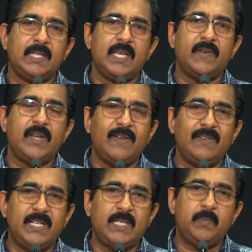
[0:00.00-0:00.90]
தேவனை
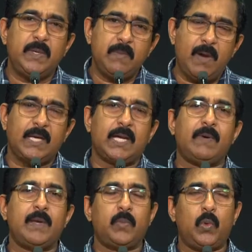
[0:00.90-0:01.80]
விட்டு
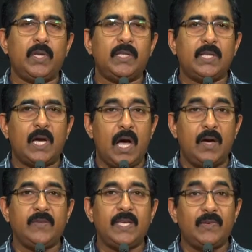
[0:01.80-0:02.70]
பின்மார்க்கமாய் போயிருந்த
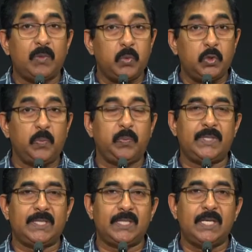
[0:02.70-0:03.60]
ஆவியை அவர்
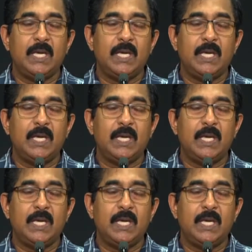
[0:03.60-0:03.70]
புதுப்பித்து